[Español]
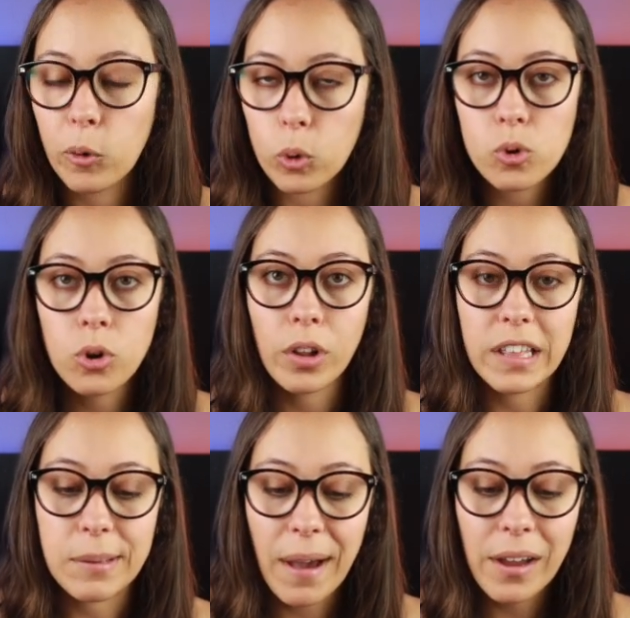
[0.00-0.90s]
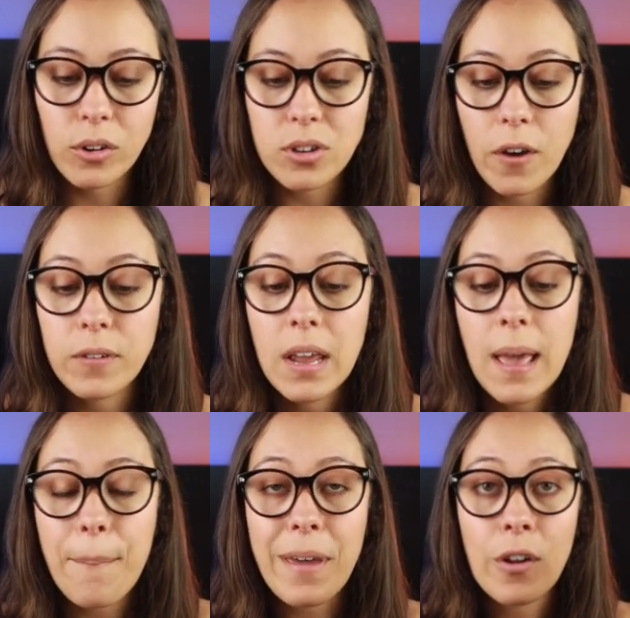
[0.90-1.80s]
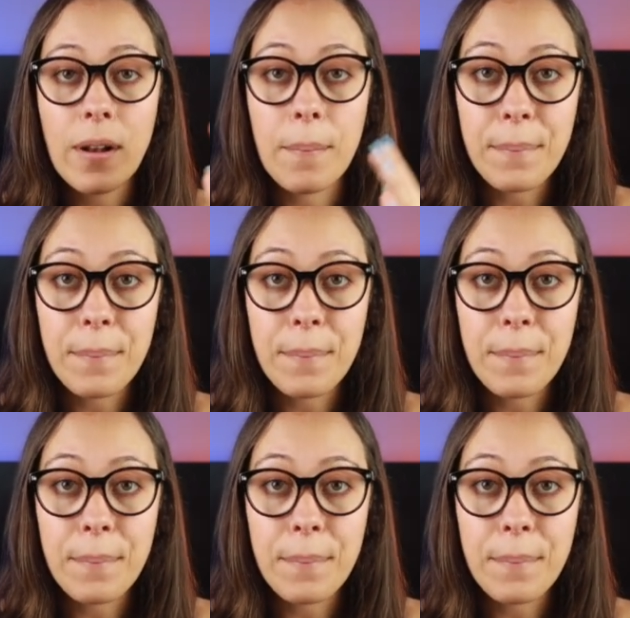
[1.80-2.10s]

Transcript: Google y Microsoft. Pero el